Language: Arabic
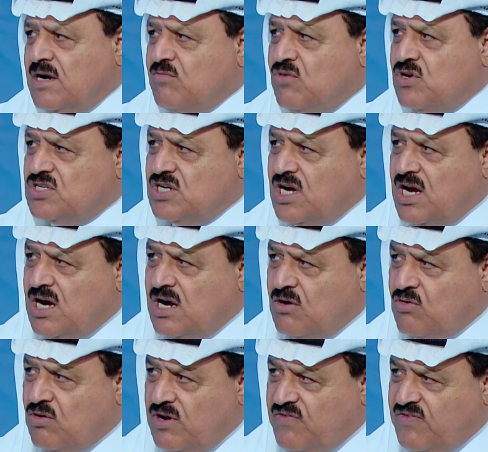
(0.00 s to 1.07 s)
موجهة
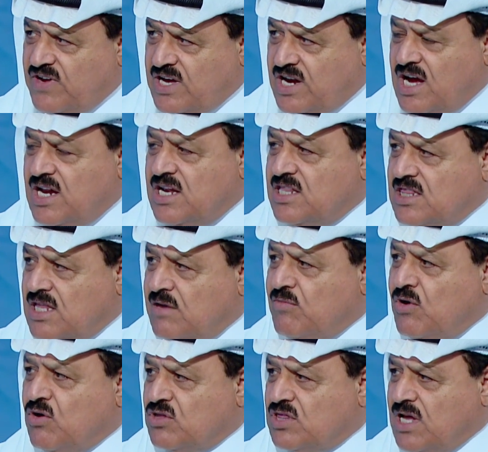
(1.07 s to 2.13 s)
كل فكرها
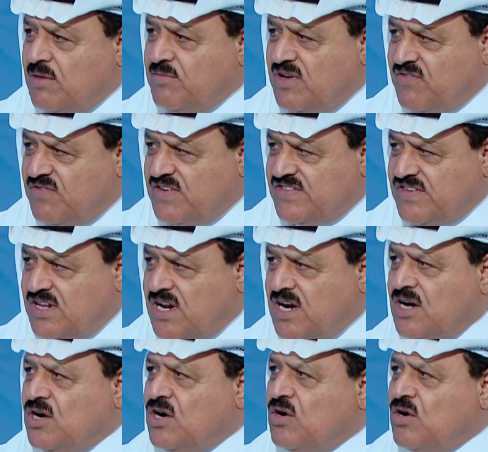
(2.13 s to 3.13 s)
للتنمية والتعمير في سينا